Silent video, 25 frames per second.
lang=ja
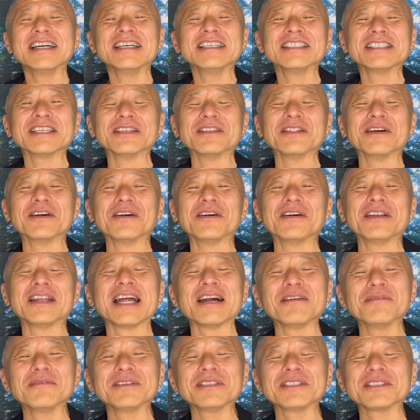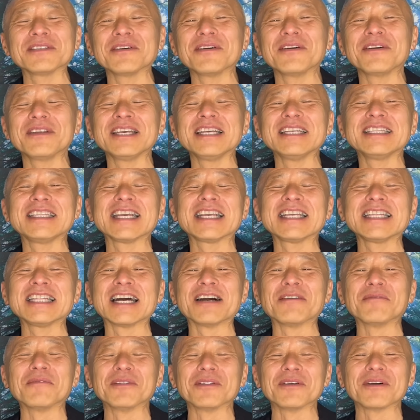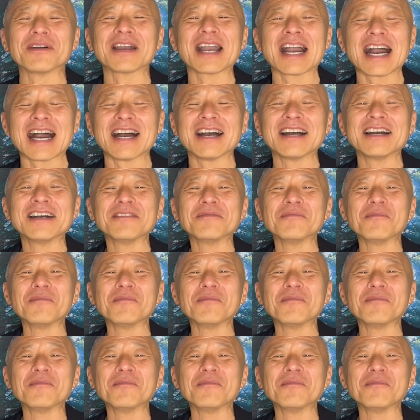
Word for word: そのラブストーリー的なものが、